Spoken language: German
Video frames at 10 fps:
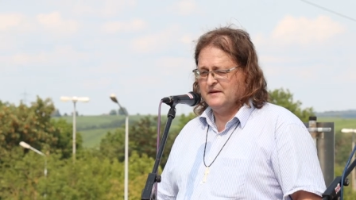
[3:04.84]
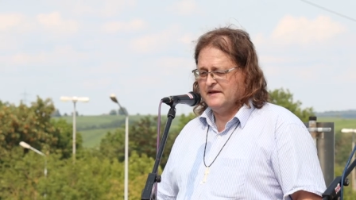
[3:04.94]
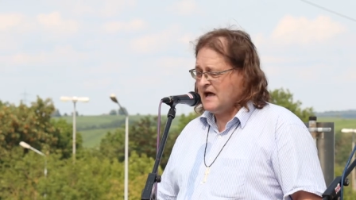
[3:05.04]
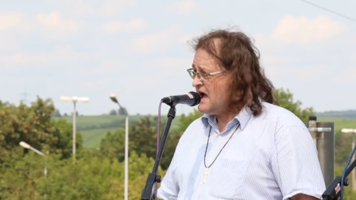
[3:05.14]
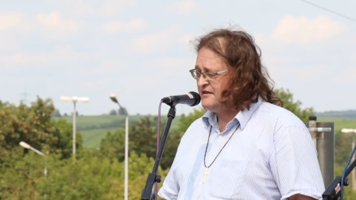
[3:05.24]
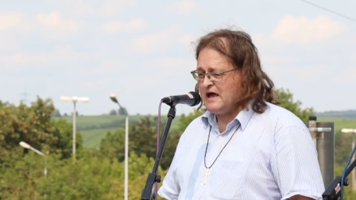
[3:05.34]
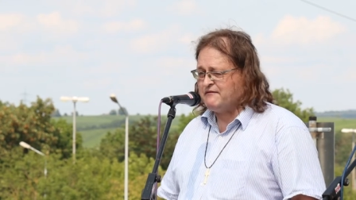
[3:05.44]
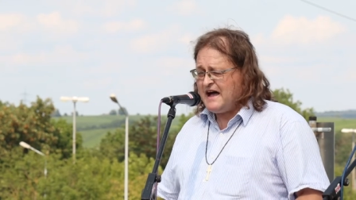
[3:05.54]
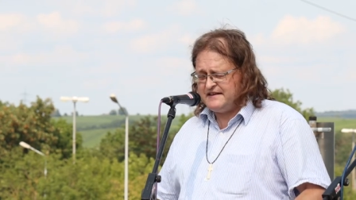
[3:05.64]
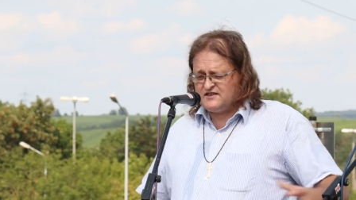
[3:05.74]
Ja, also
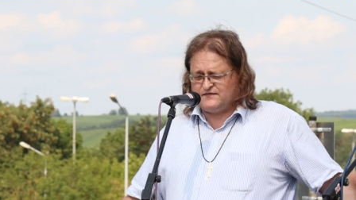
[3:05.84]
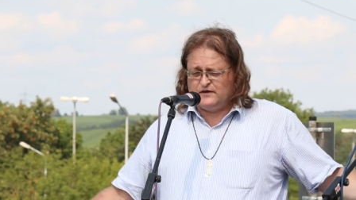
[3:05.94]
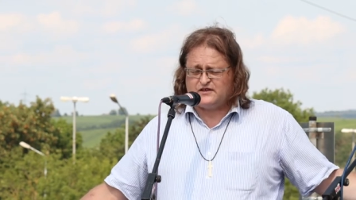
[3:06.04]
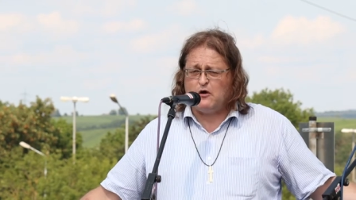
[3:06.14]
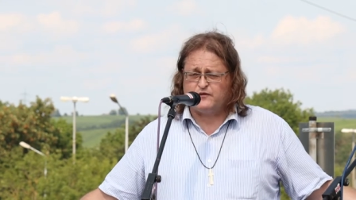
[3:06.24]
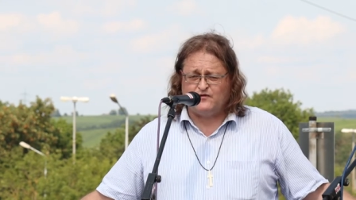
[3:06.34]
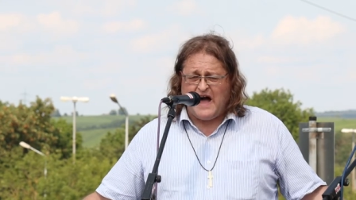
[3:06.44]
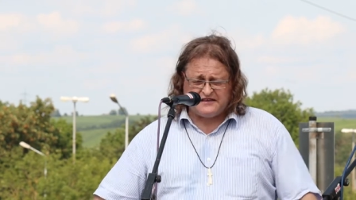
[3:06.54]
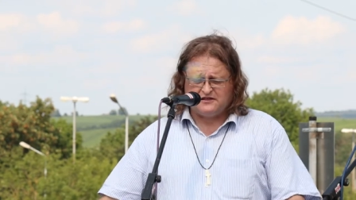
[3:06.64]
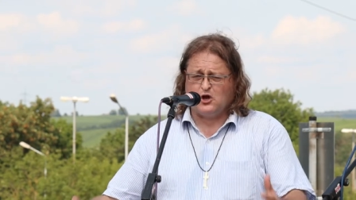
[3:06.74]
er war, jetzt wird drauf
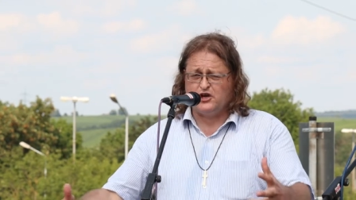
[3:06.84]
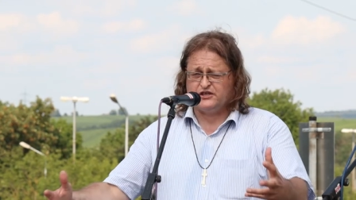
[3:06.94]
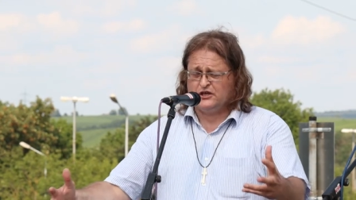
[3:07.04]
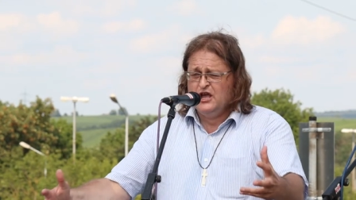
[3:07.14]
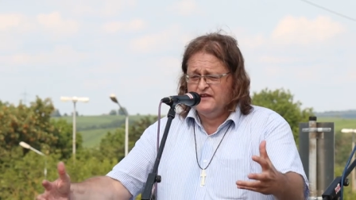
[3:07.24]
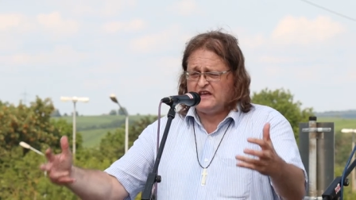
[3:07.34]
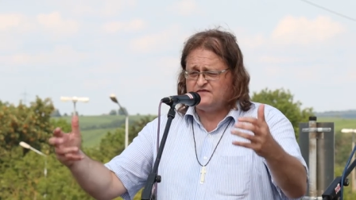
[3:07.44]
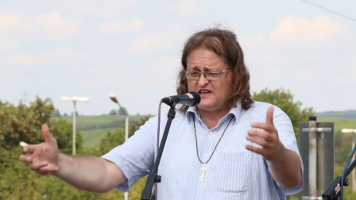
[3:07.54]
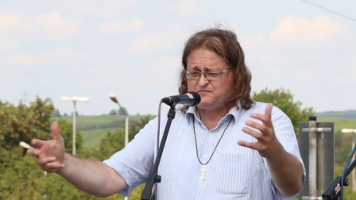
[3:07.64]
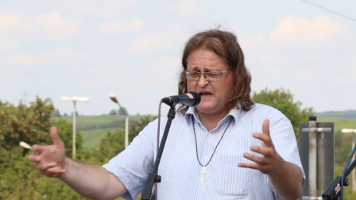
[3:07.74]
gewartet, Leute,
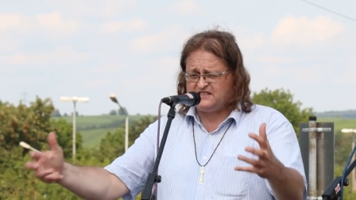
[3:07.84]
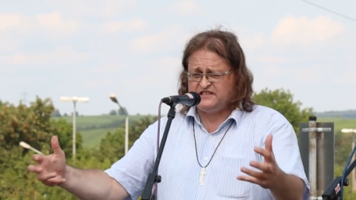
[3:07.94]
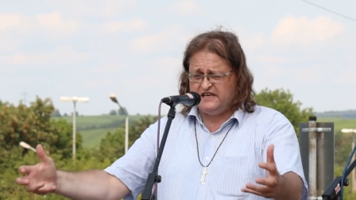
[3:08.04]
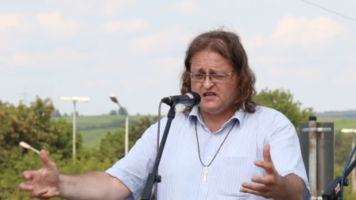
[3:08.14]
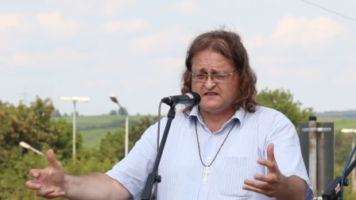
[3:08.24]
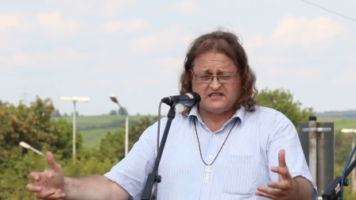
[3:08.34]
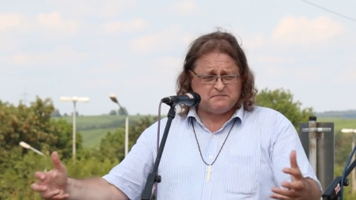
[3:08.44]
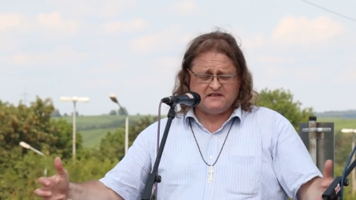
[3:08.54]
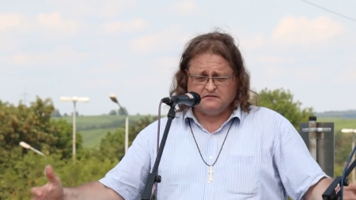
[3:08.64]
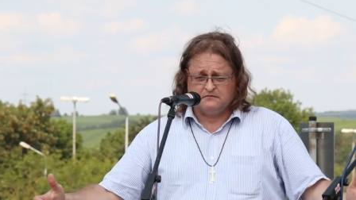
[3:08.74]
dass was passiert,
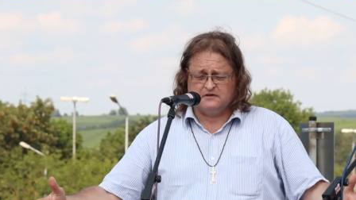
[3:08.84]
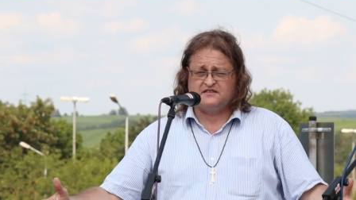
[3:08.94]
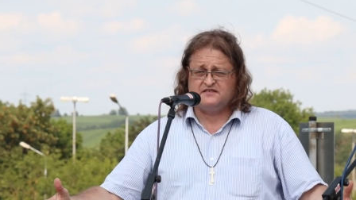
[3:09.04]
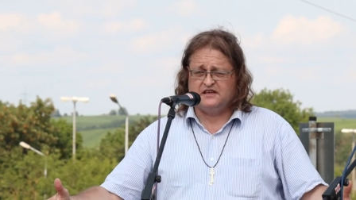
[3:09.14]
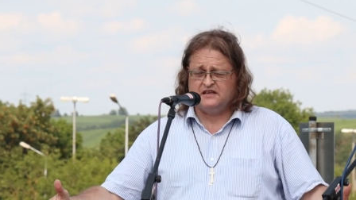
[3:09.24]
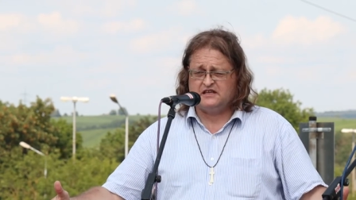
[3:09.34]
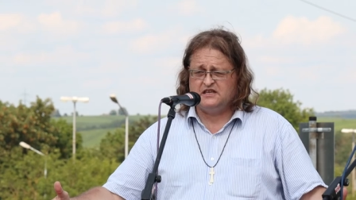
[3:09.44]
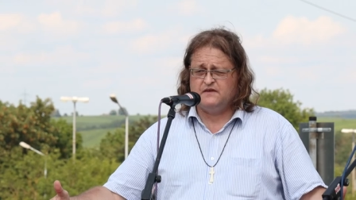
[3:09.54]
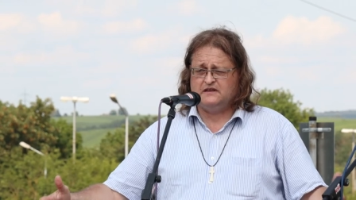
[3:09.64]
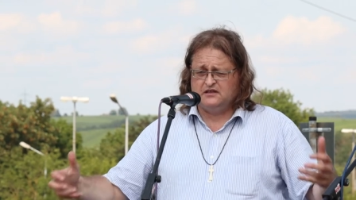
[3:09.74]
dass man, dass die
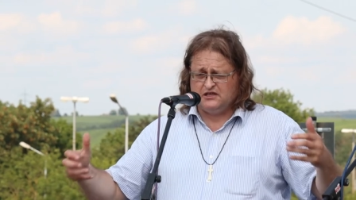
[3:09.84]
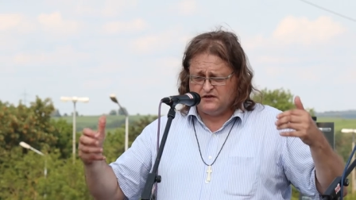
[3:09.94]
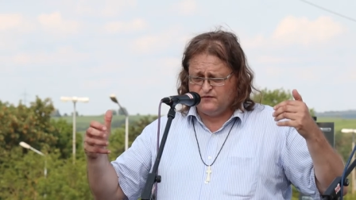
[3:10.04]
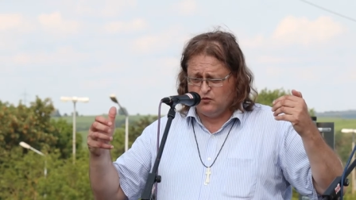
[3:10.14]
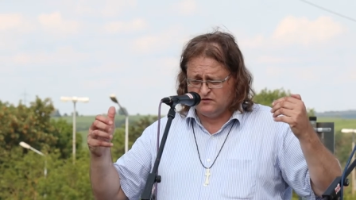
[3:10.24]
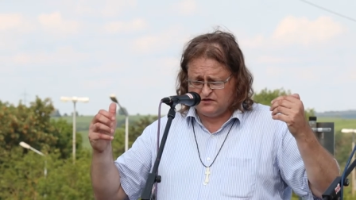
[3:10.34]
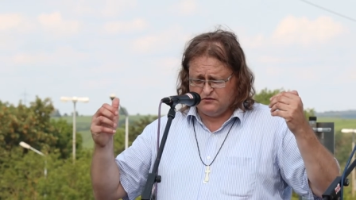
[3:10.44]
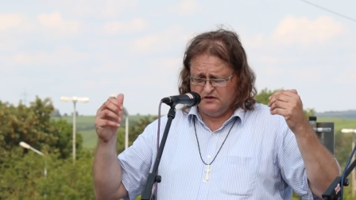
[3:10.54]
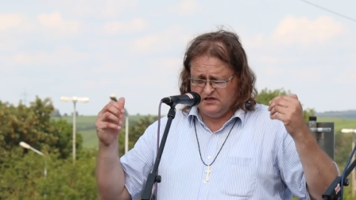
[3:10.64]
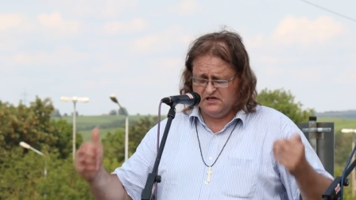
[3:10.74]
Energiewende nicht
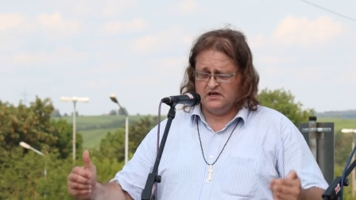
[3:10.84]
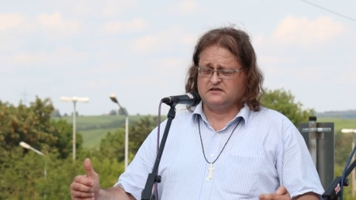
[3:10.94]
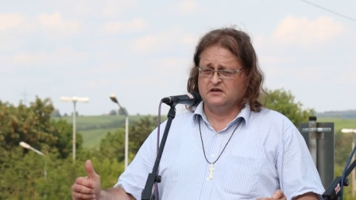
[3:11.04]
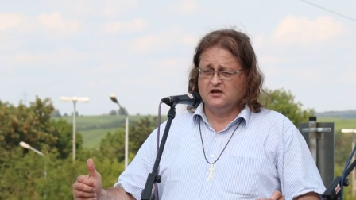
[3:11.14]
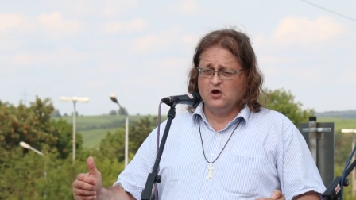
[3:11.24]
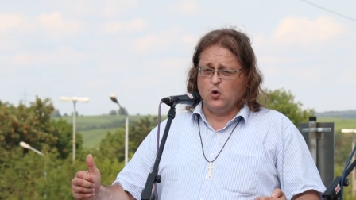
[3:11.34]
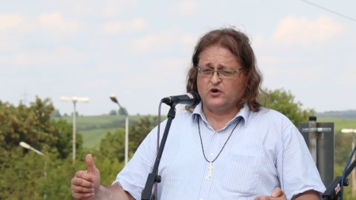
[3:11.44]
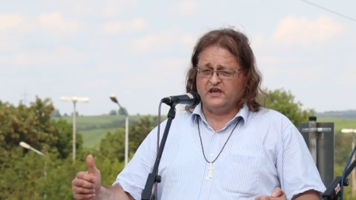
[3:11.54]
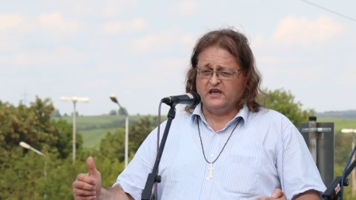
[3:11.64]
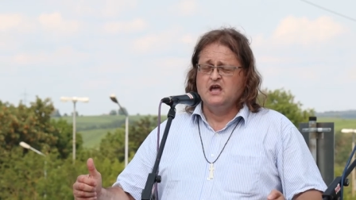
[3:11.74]
funktioniert.
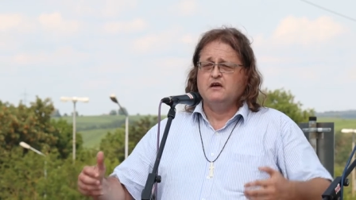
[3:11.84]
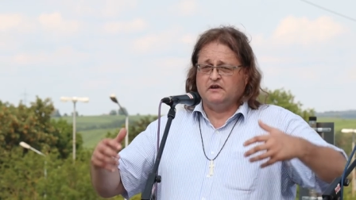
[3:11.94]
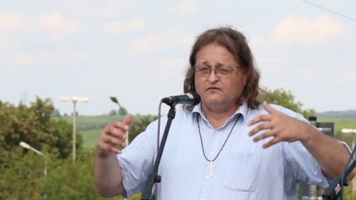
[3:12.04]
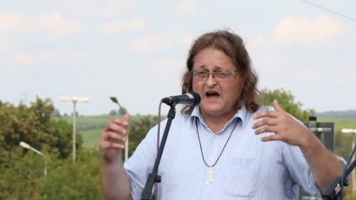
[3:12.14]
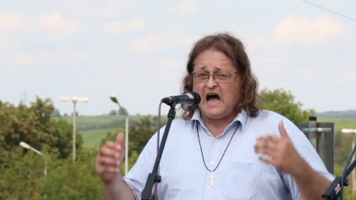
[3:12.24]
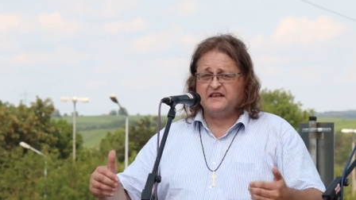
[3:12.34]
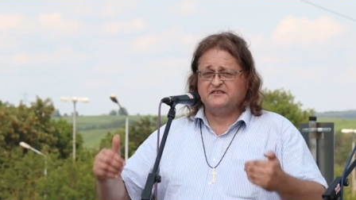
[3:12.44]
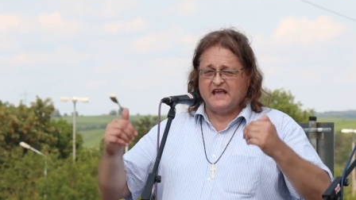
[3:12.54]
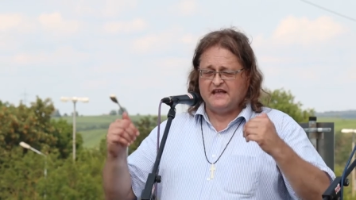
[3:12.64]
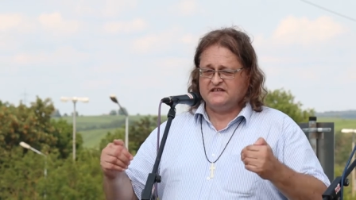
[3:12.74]
Okay, wir
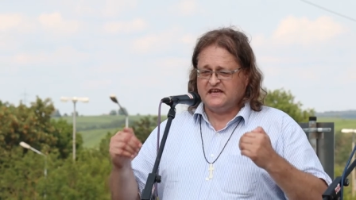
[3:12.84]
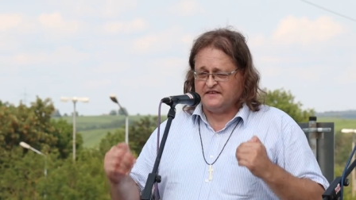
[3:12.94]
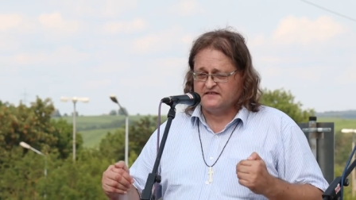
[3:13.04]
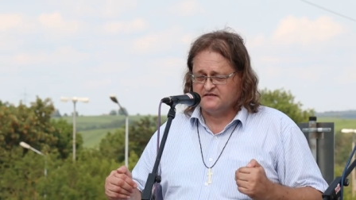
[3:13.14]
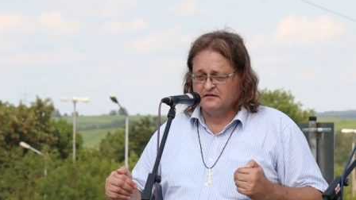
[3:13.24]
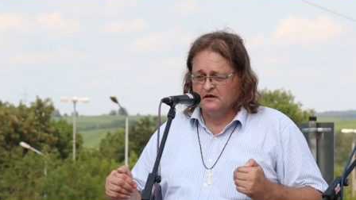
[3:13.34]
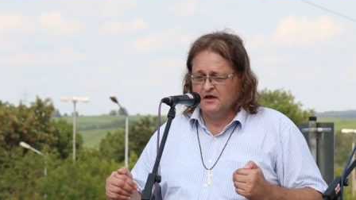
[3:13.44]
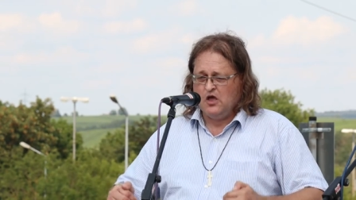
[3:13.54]
warten jetzt.